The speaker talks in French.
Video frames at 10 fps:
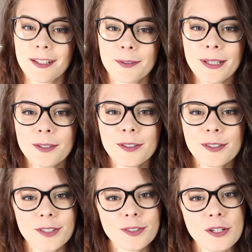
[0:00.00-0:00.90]
Hello
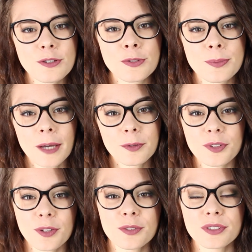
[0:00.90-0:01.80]
hello, aujourd'hui je suis super
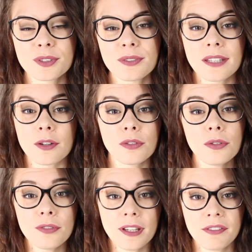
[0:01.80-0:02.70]
contente de vous retrouver dans
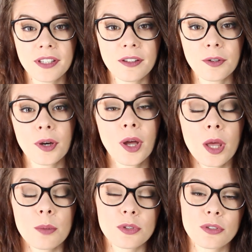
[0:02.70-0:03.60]
une nouvelle vidéo
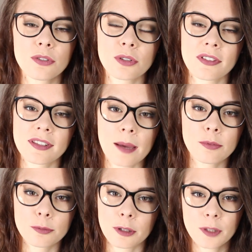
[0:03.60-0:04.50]
puisque sur Snap
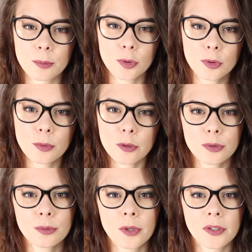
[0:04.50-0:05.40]
vous m'avez beaucoup
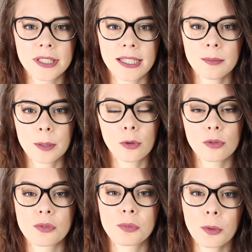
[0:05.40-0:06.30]
beaucoup demandé mes
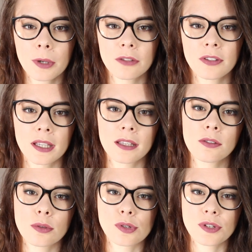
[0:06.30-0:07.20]
produits bio préférés,
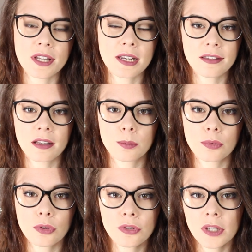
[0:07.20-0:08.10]
ceux que j'utilisais le
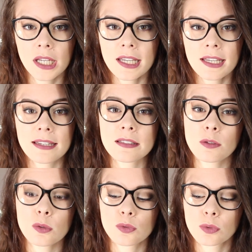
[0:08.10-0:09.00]
plus et
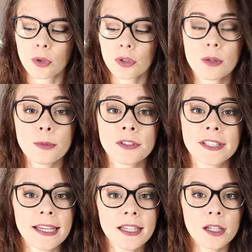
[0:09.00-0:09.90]
ceux que je vous
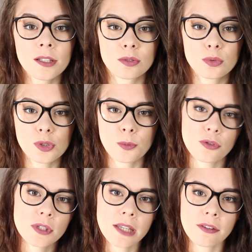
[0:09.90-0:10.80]
recommandais. Du coup je me
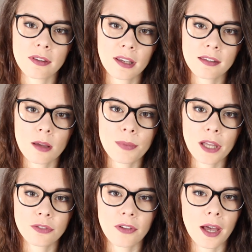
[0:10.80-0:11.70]
suis dit que ce serait
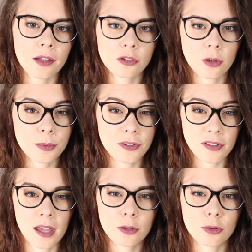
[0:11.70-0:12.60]
sympa de faire un top
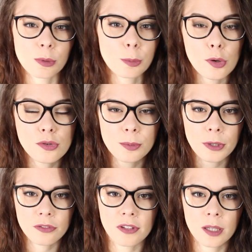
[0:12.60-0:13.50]
5 de mes produits
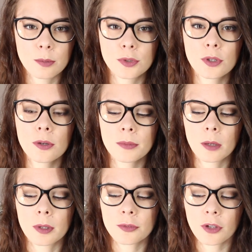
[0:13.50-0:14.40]
préférés bio mais
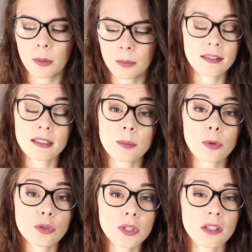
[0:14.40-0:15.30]
en même temps c'est des
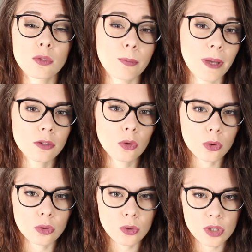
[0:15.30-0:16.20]
produits qui sont pas
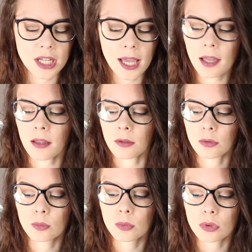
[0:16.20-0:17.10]
trop trop chers
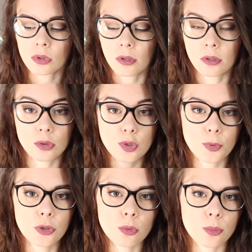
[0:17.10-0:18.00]
donc euh, que je
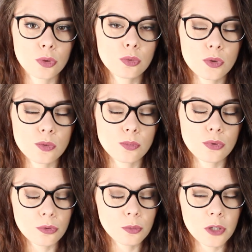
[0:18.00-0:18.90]
pense qu'on peut tous
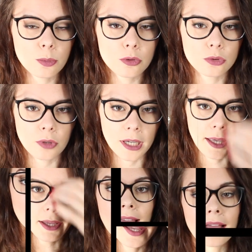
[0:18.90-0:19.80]
plus ou moins se
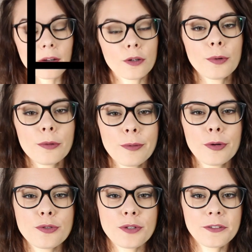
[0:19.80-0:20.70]
procurer. Alors le premier
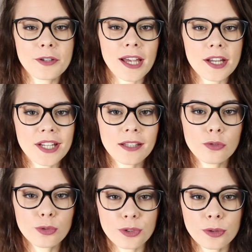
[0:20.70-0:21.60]
produit que je rachète
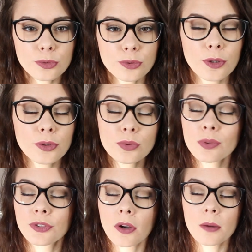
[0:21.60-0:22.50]
tout le temps tout le temps tout
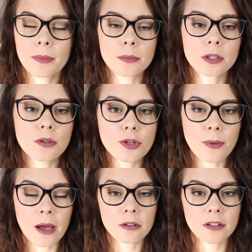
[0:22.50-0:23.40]
le temps même quand je
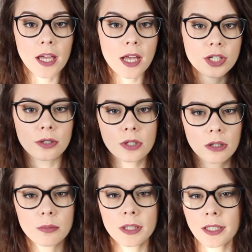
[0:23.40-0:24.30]
pars en voyage que je
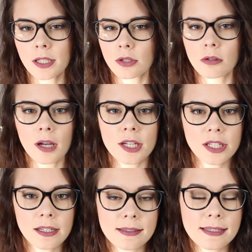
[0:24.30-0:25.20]
l'ai oublié je le
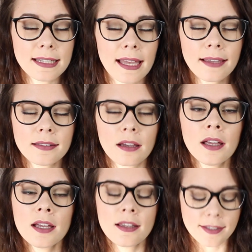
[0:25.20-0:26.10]
rachète direct
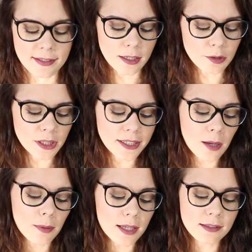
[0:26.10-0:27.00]
c'est l'huile
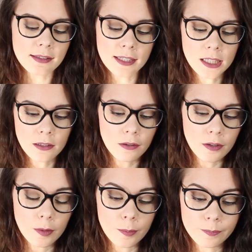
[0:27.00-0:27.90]
d'arbre à thé
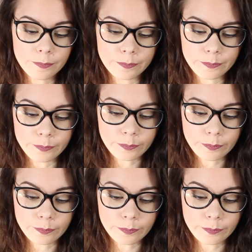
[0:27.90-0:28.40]
euh,